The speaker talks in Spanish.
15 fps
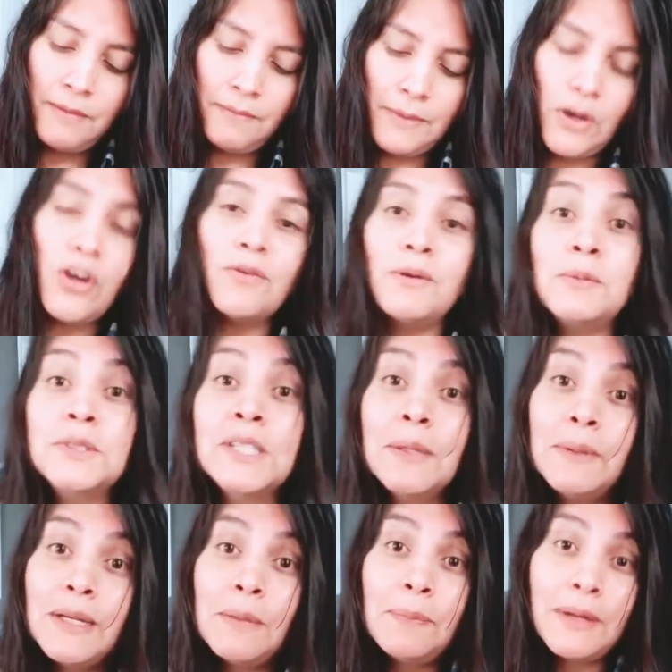mejor vamos a
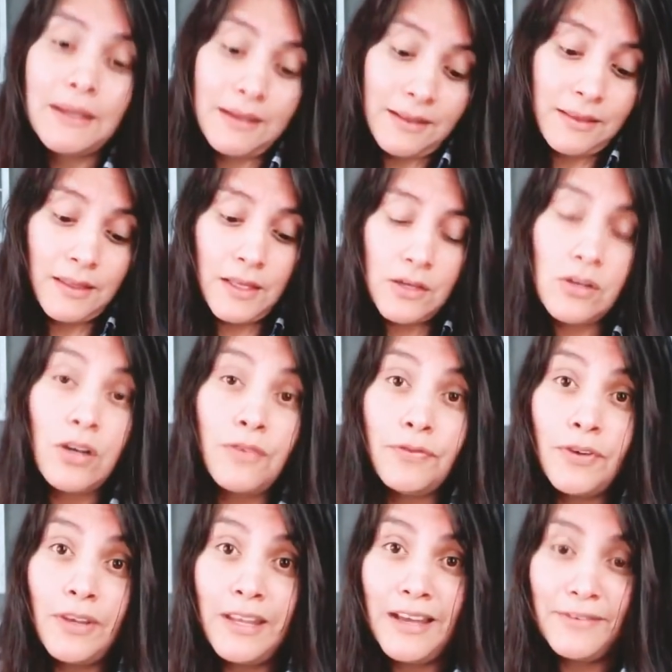abrir el paquete de Grove
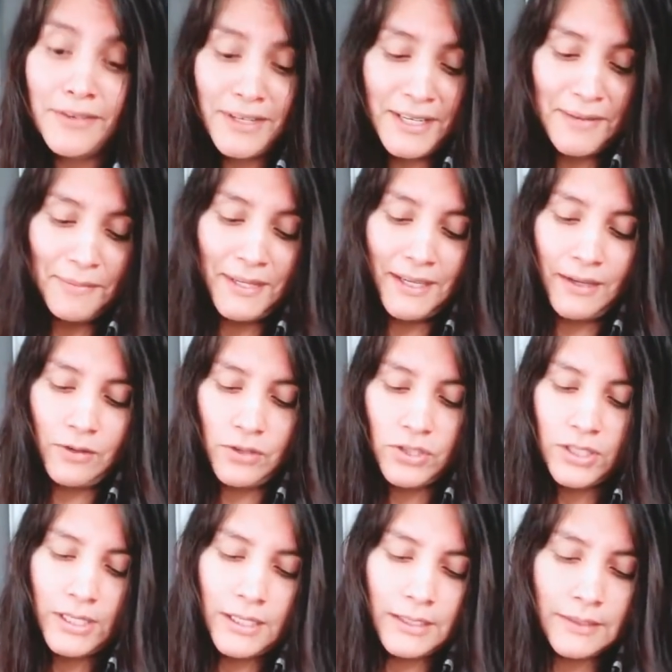Collaborate que me llegó,
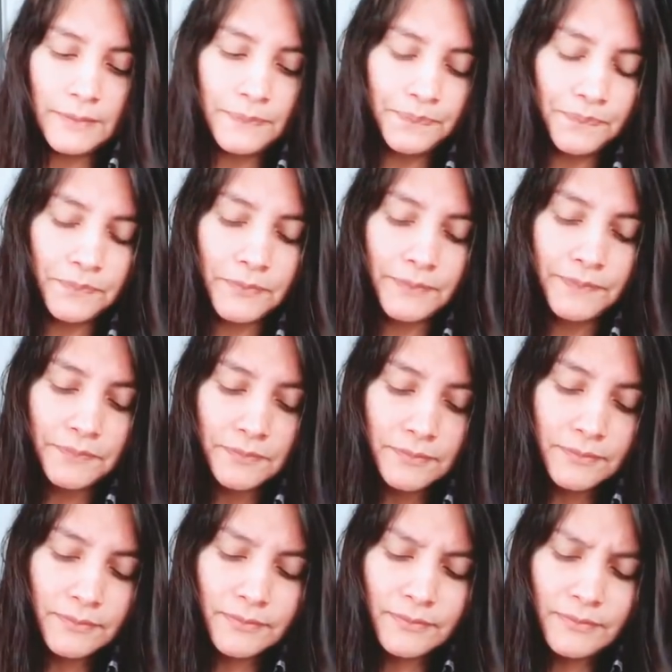chicas.
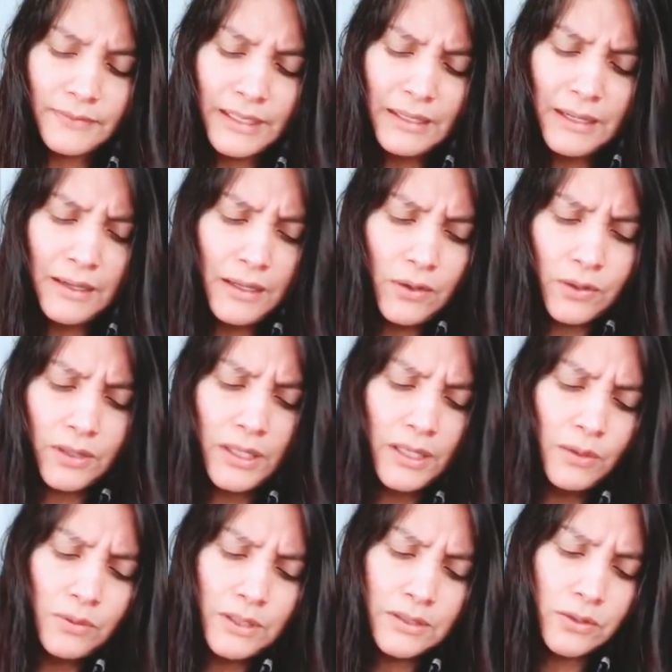
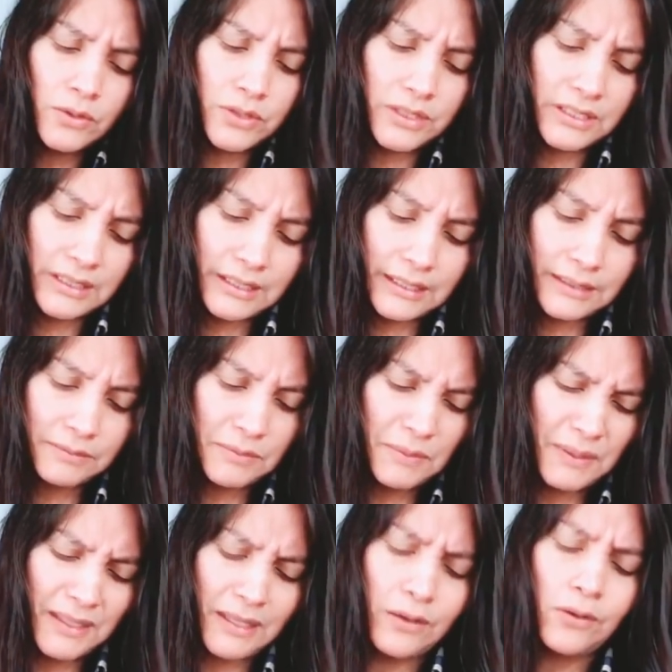Ordené unas cositas, me
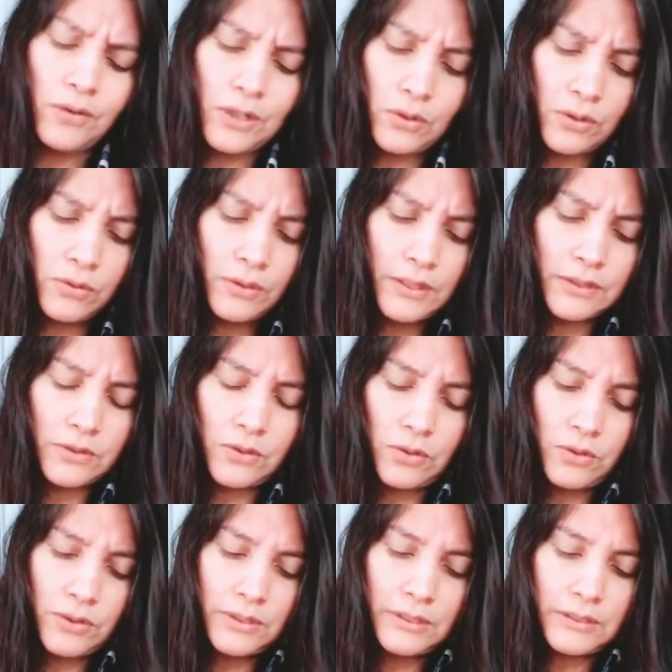mandaron creo que unas
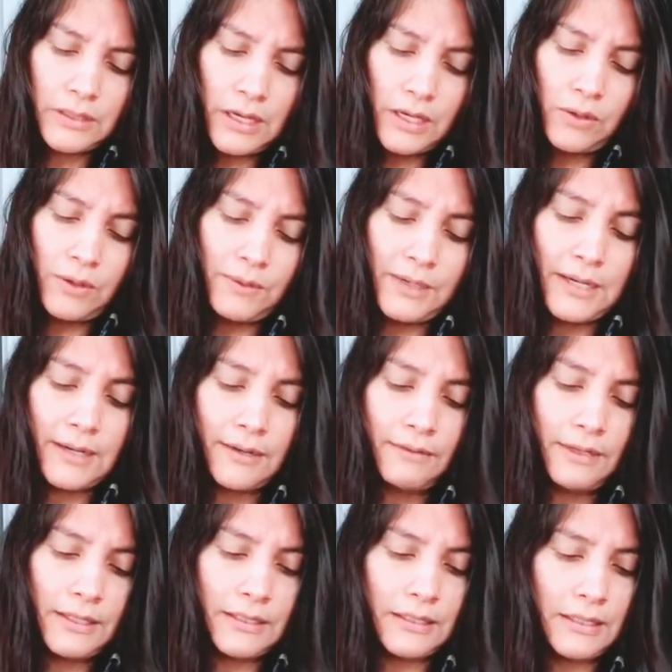cosas. Ay, lo abrí al
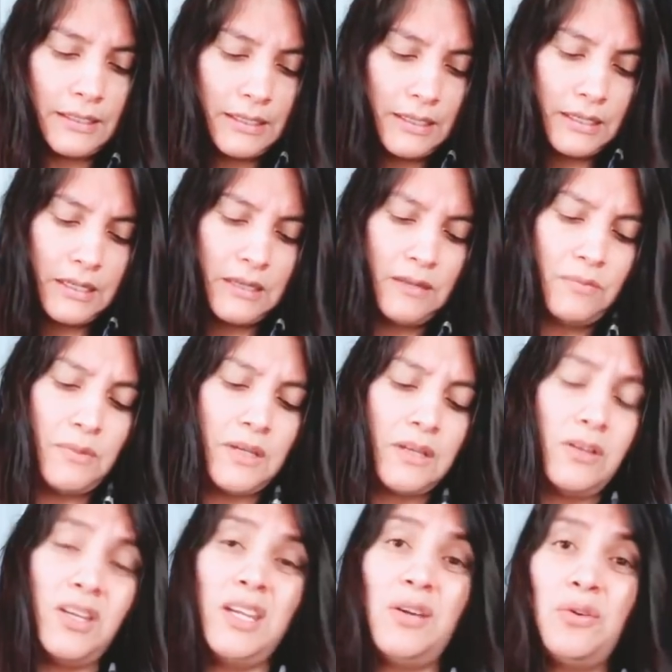revés. Me
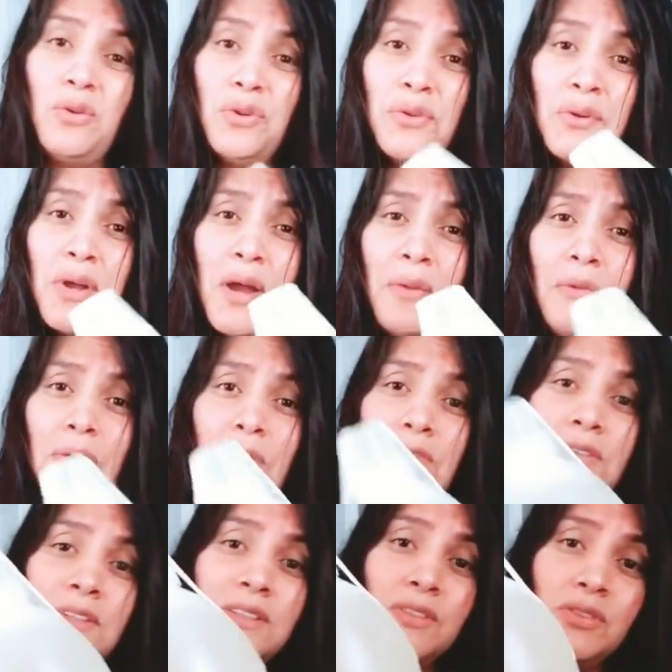ordené otro
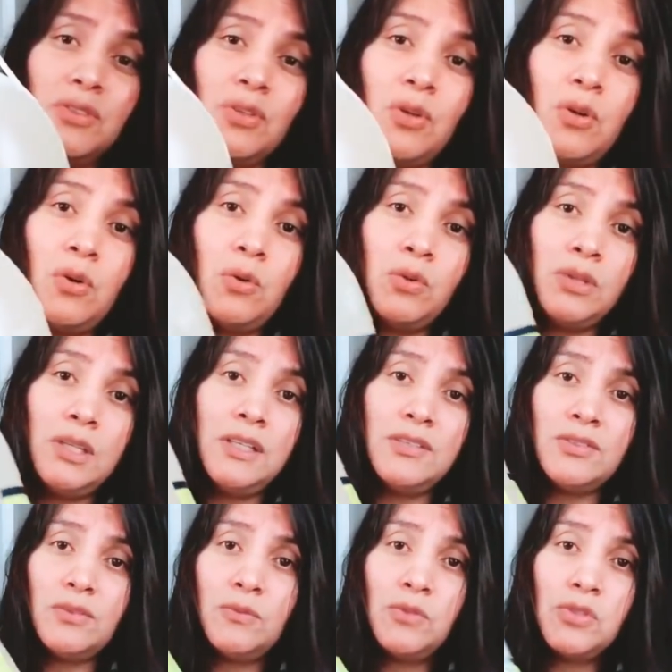jabón. Yo
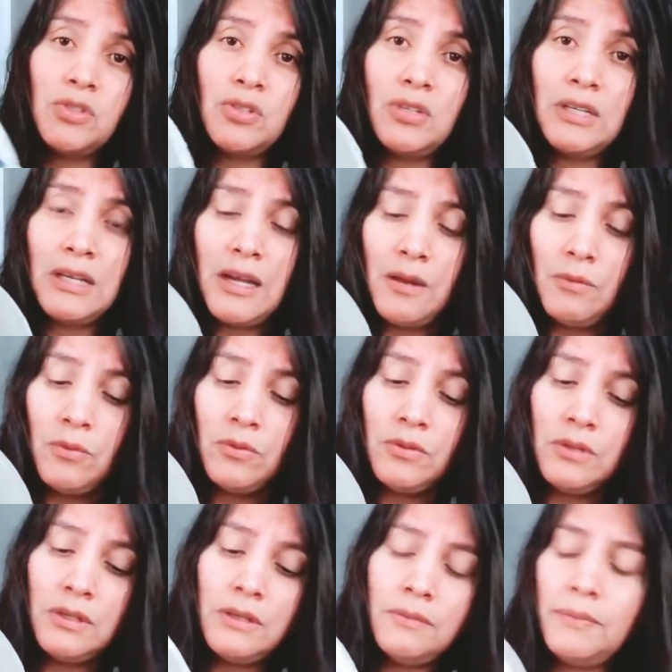utilizo mucho el
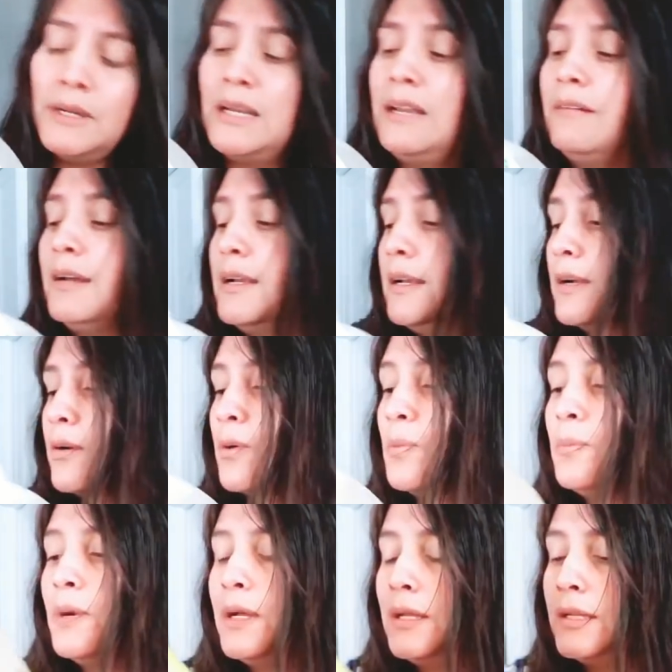jabón para lavar la
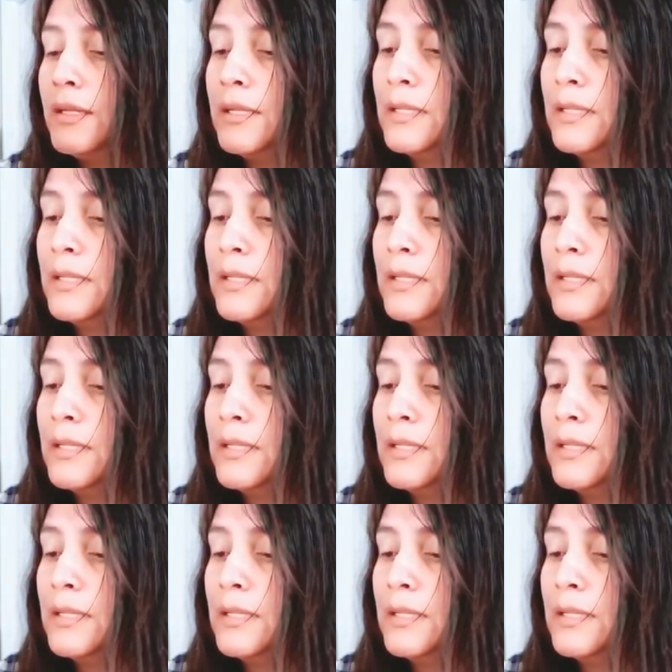ropa